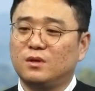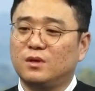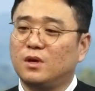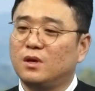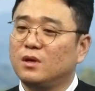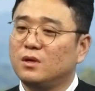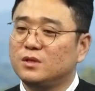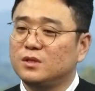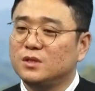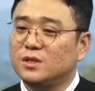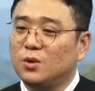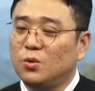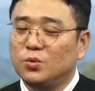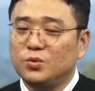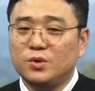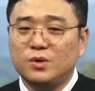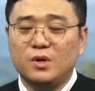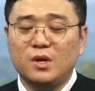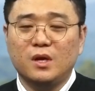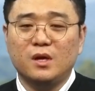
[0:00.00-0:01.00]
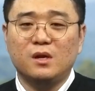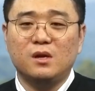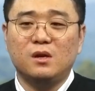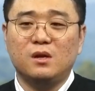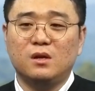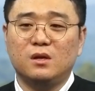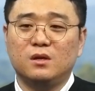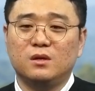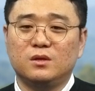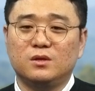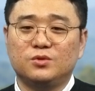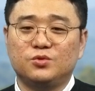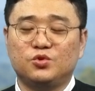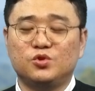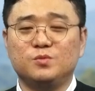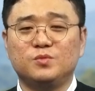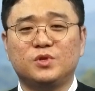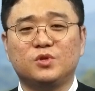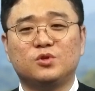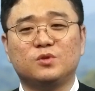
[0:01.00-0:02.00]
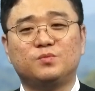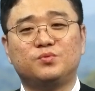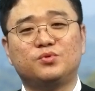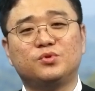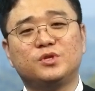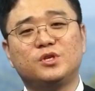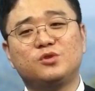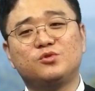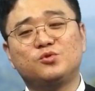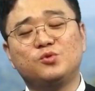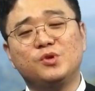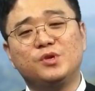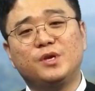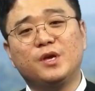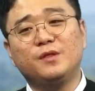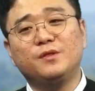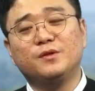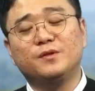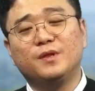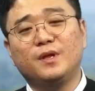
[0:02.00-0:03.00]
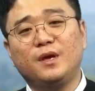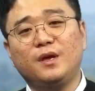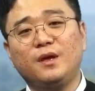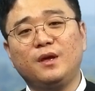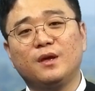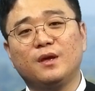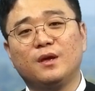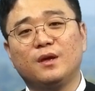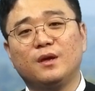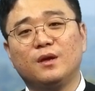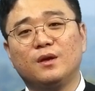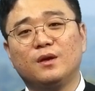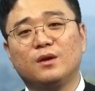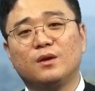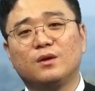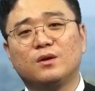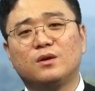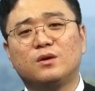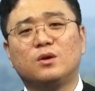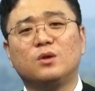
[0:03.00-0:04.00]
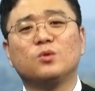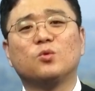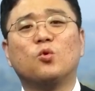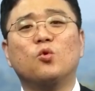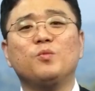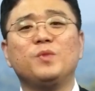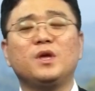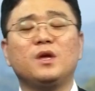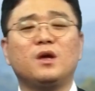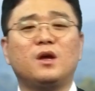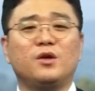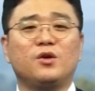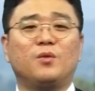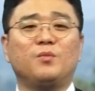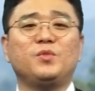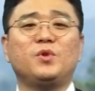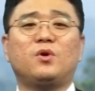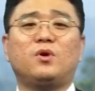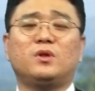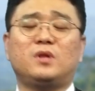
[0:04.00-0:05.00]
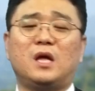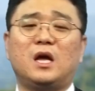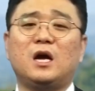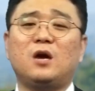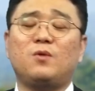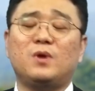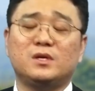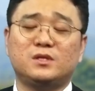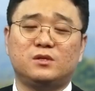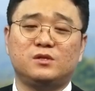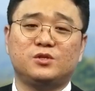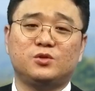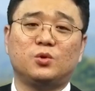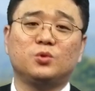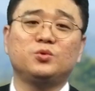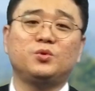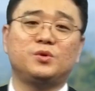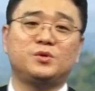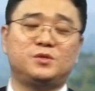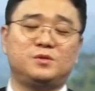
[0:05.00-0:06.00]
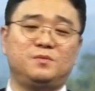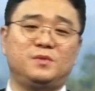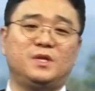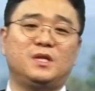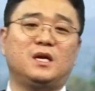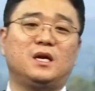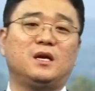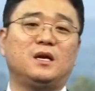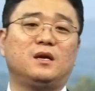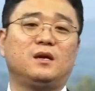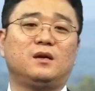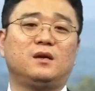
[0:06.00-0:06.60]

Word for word: 야 이거 진짜 오늘 내일 주님께서 부르실 수도 있겠는데 그런 고민과 염려가 다가왔을 정도였습니다.